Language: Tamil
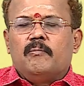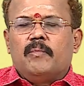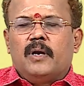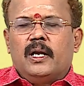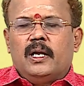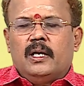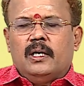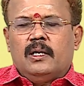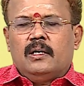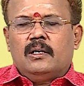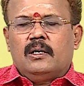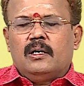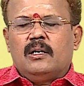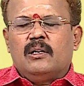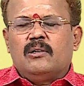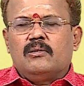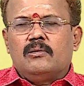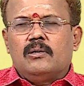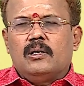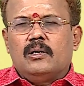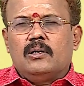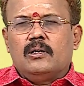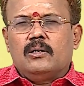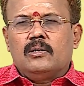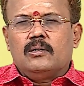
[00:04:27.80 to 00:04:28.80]
பயணங்கள்
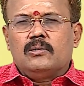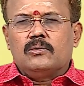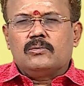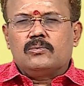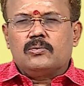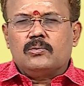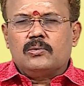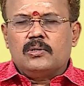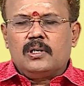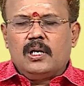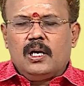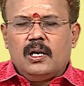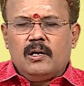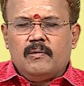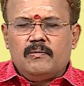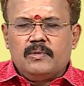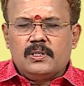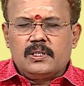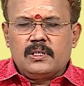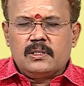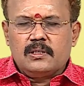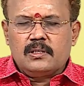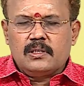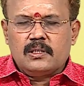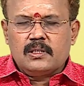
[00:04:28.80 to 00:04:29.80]
சுற்றுலா
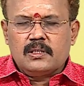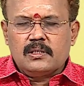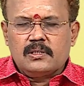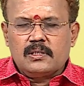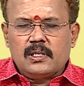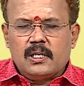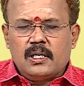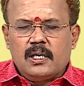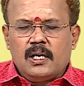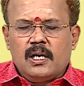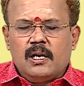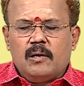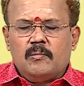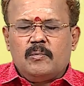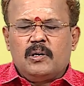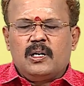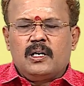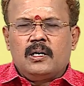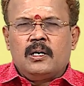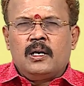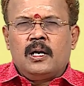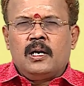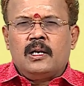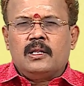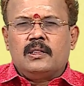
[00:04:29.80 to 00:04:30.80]
விஷயத்திற்கு செல்லலாம்
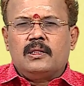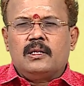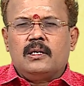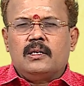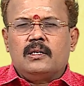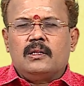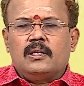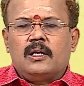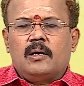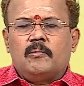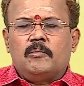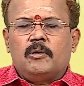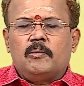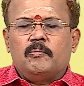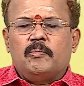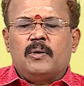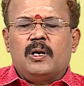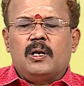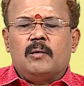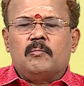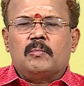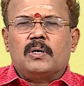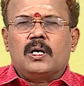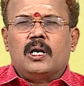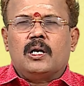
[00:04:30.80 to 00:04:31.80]
என்று நினைத்திருந்த
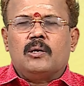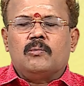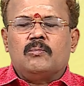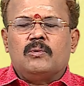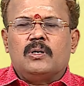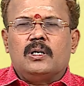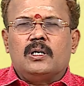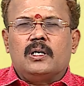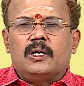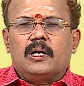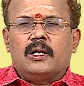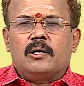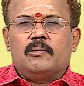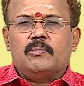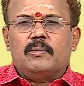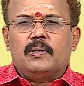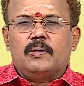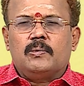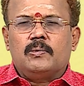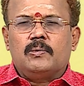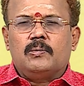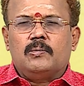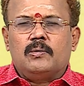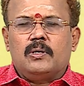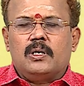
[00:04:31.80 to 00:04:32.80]
அமைப்பெல்லாம் கனவுகள்
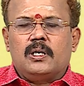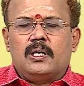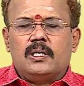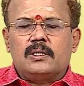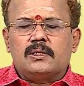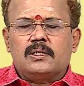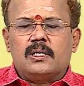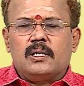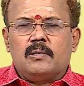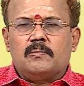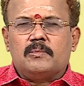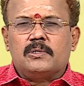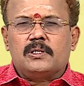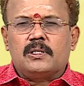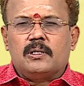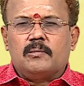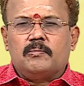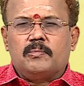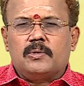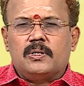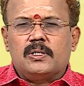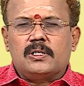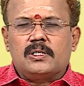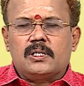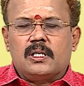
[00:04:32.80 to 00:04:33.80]
நிறைவேறுவதுடன் அசையாம
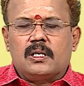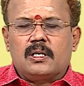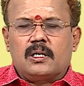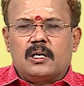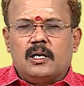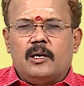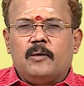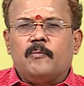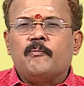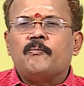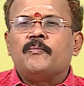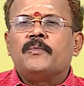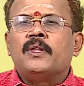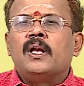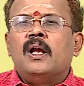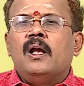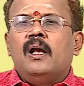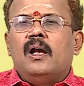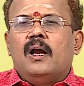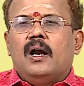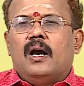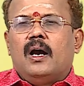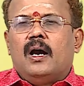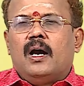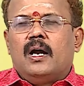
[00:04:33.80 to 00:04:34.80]
சேப்பொருள் சேர்க்கை
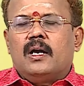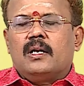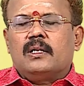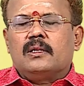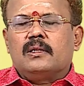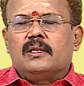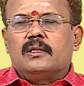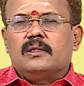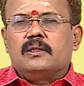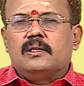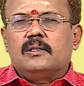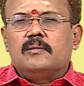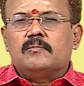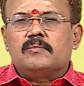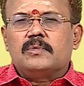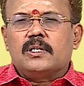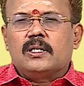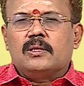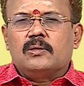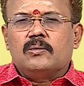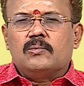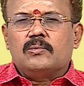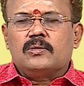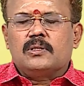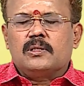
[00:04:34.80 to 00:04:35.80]
ஆனந்தத்தையும்
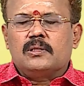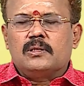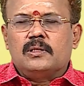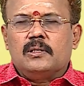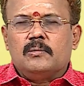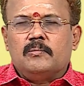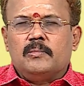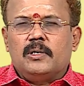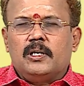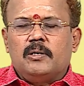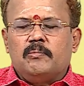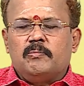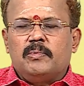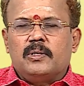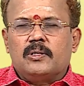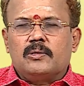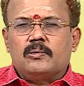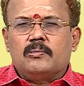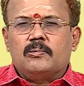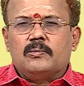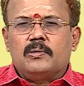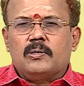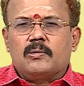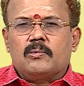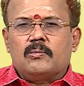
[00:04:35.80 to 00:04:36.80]
சந்தோஷத்தையும்
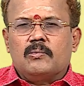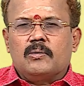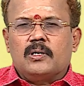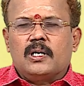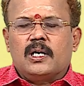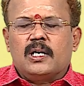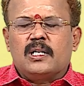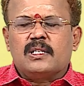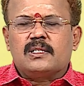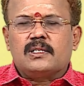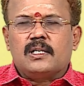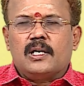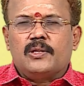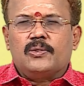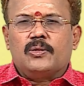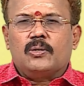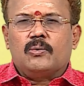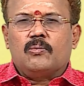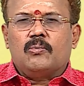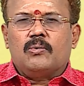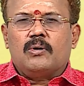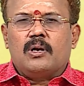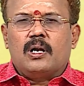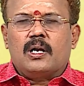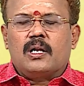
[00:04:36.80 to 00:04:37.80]
ஏற்படுத்துவதற்குண்டான
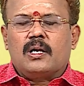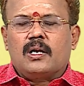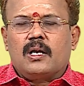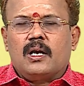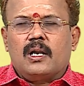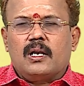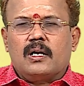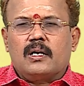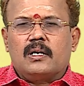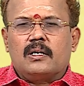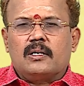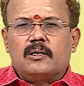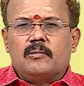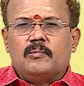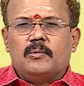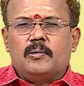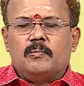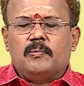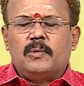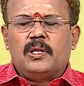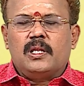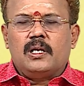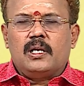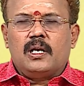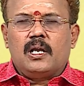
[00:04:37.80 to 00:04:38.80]
சாத்திக்கூறான காலகட்டம்
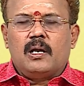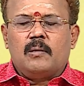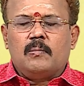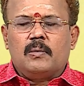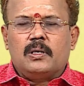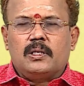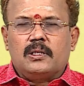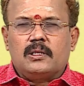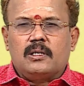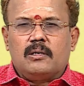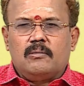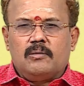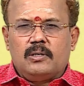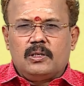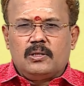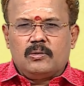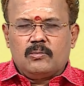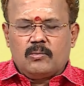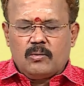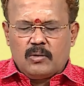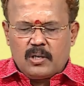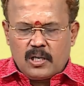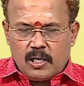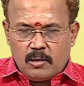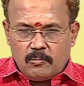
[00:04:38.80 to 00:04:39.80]
என்பதை ஞாபகத்தில் வைத்து
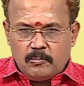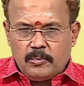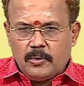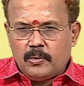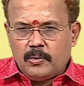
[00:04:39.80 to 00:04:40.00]
கொண்டால்